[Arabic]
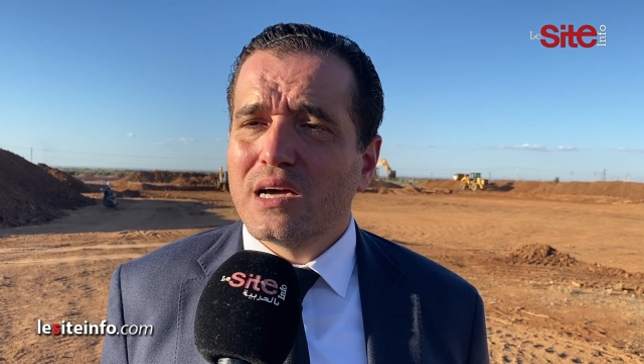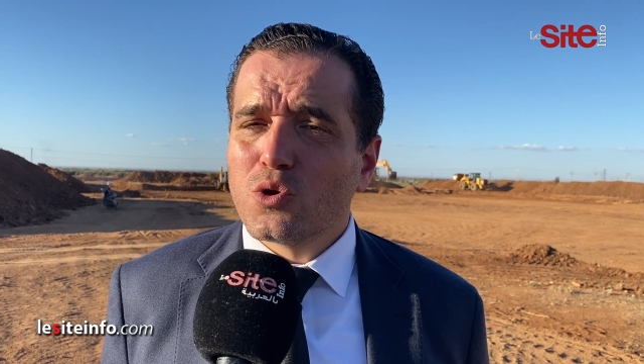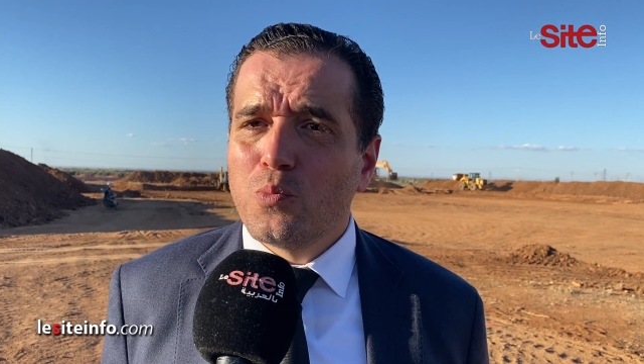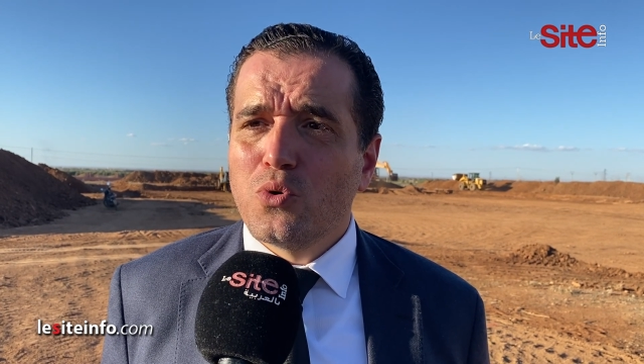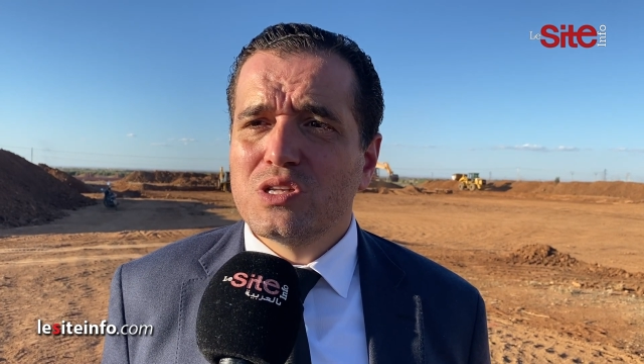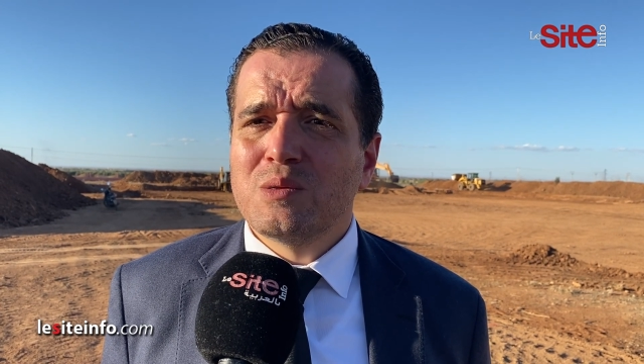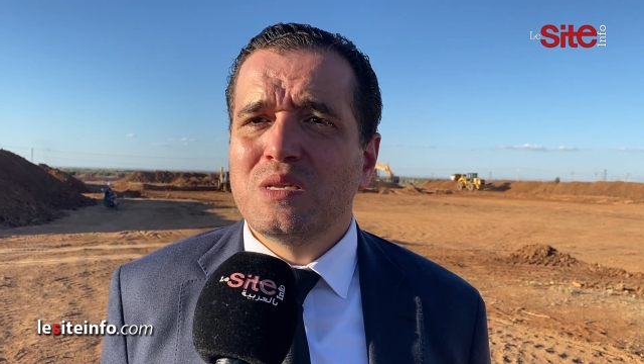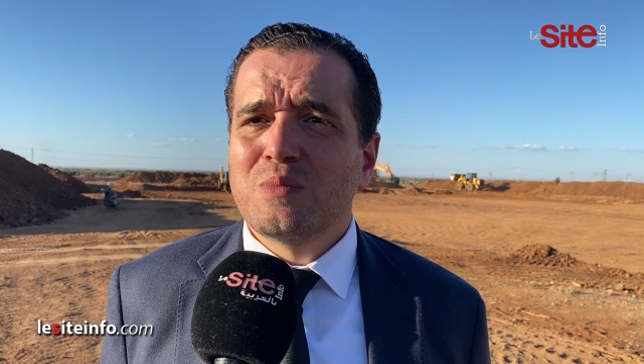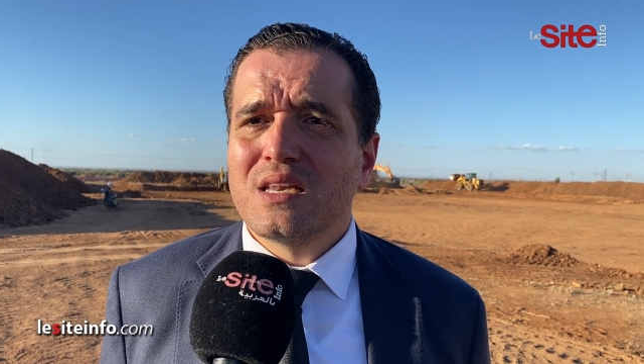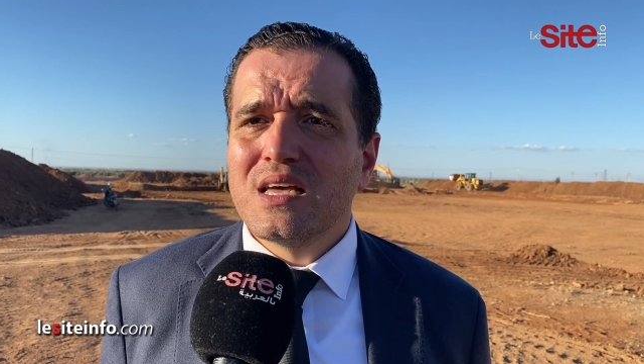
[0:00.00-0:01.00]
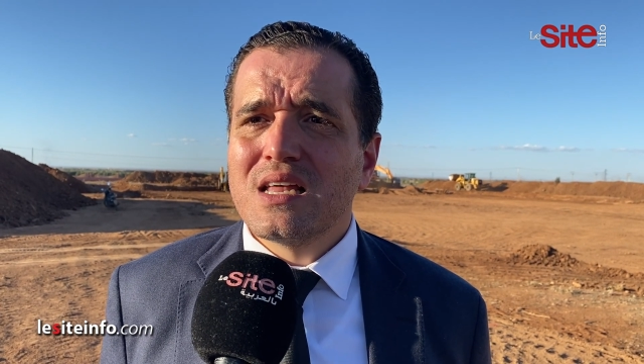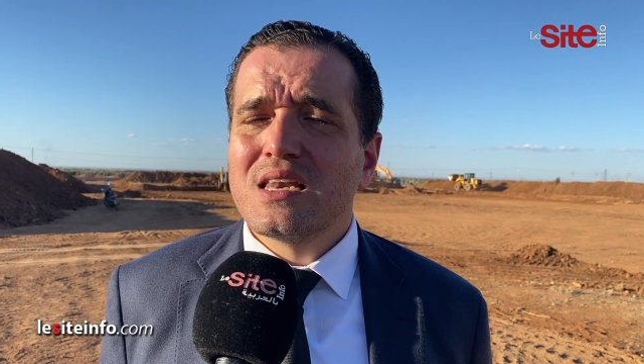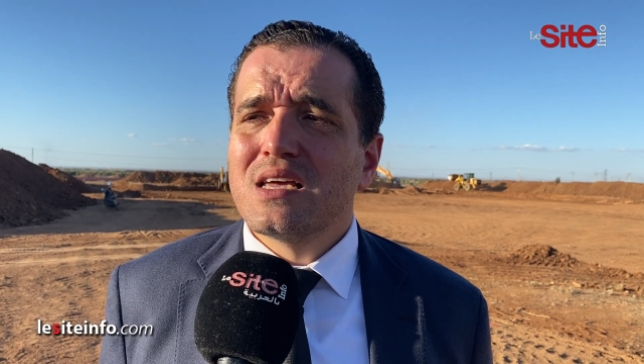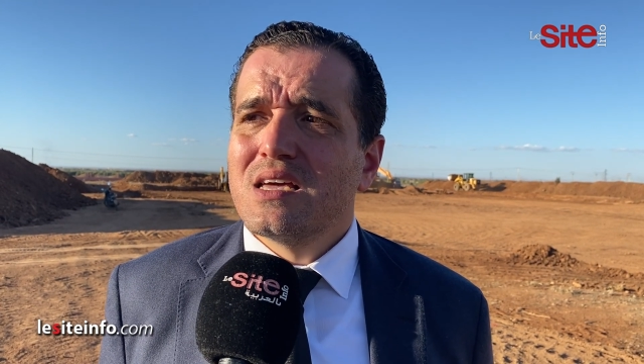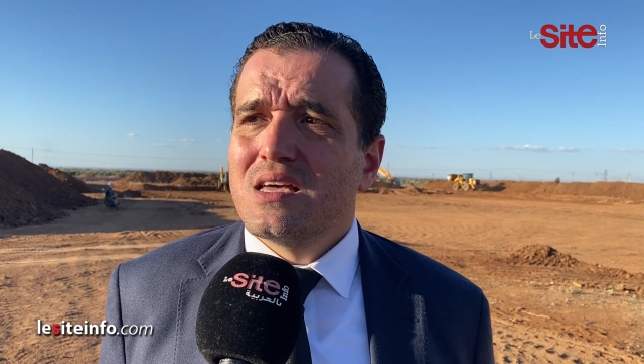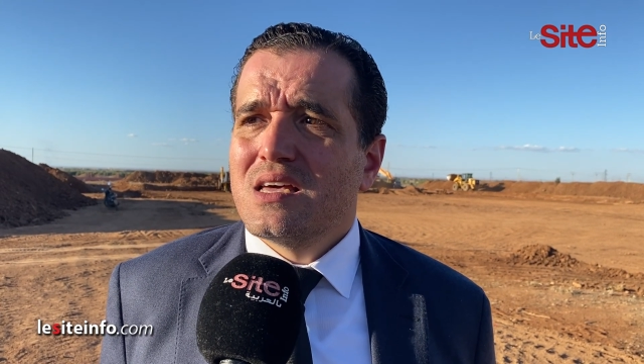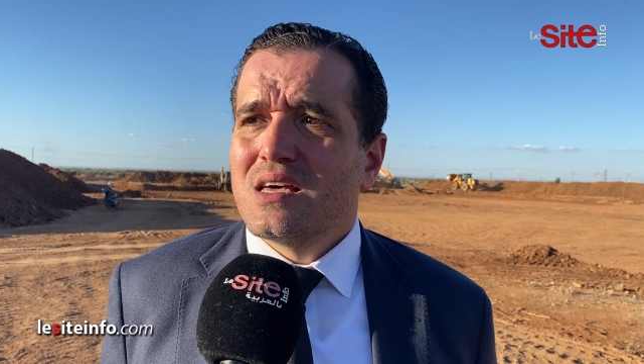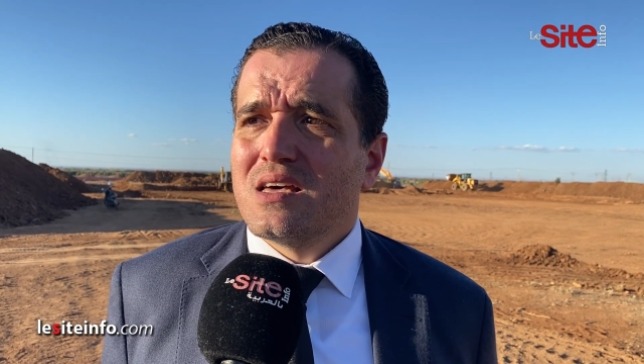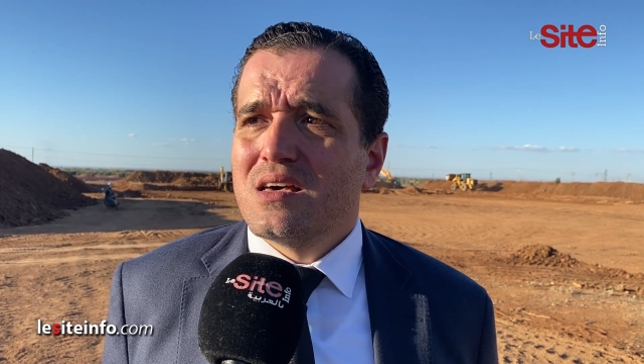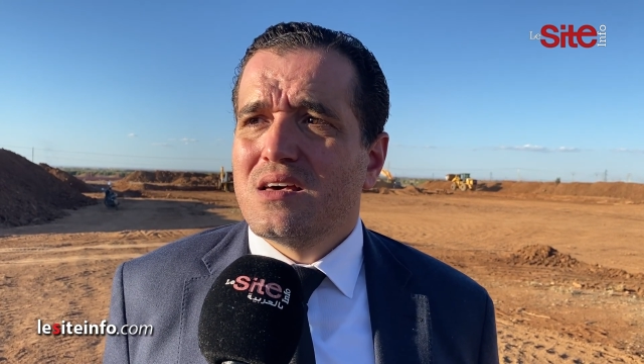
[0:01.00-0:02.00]
لاغروبول ديال بني ملال
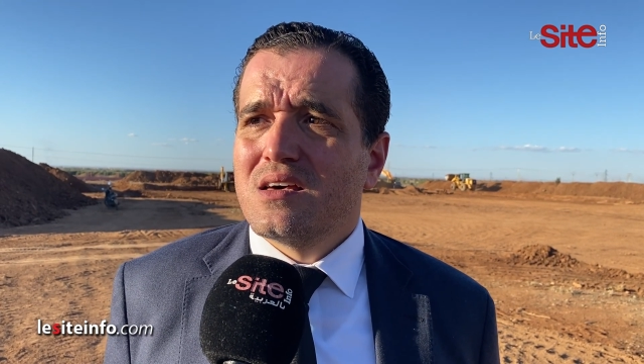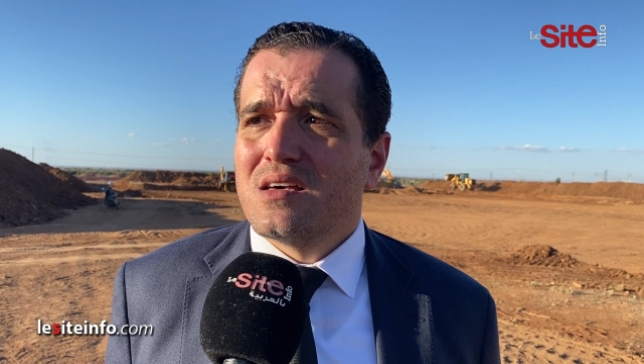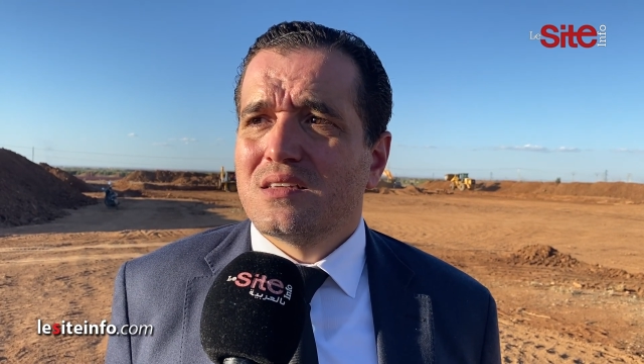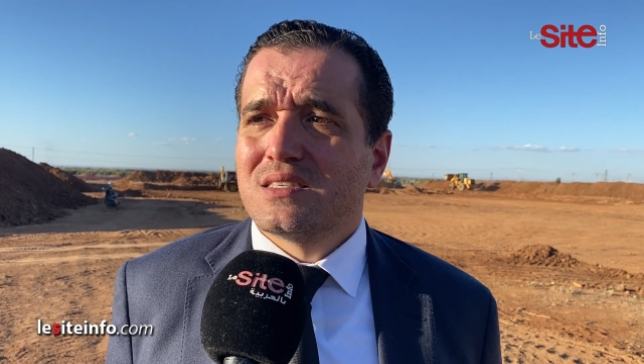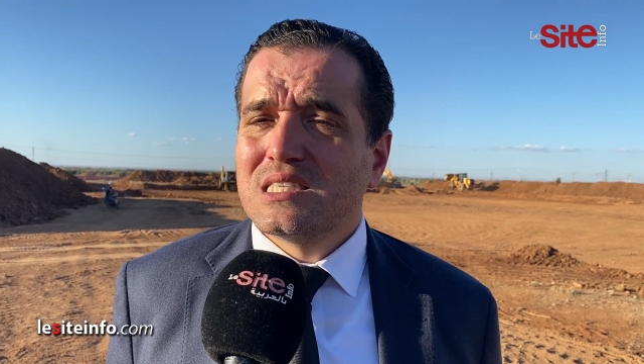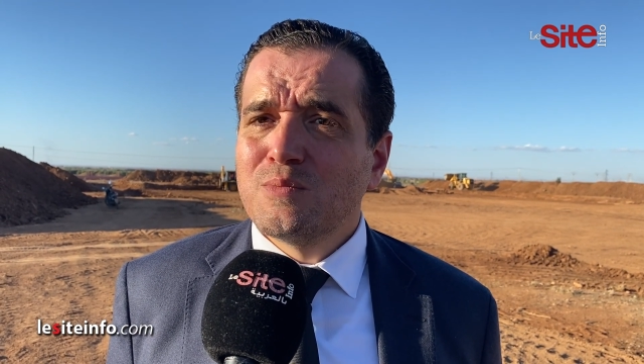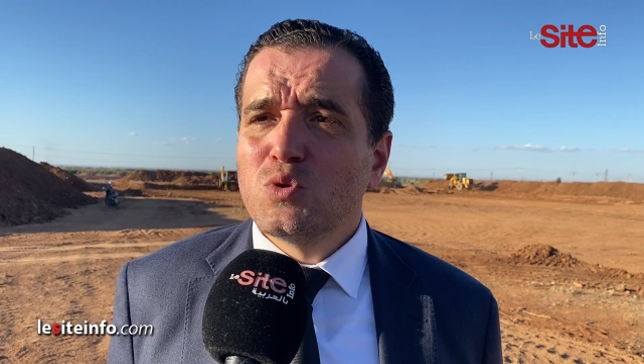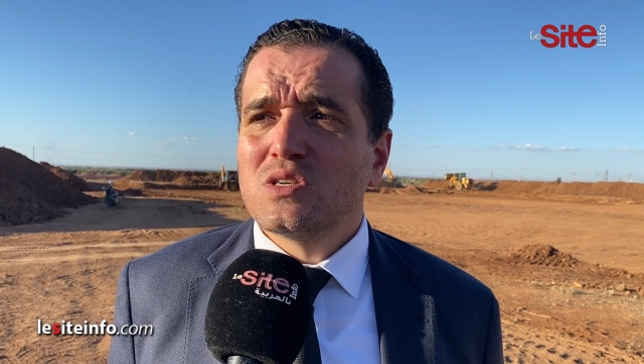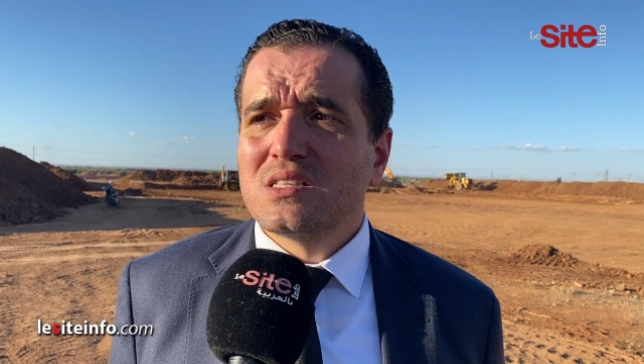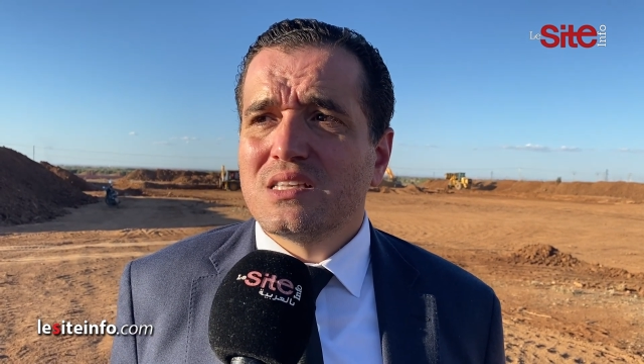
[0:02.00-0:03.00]
60 مليون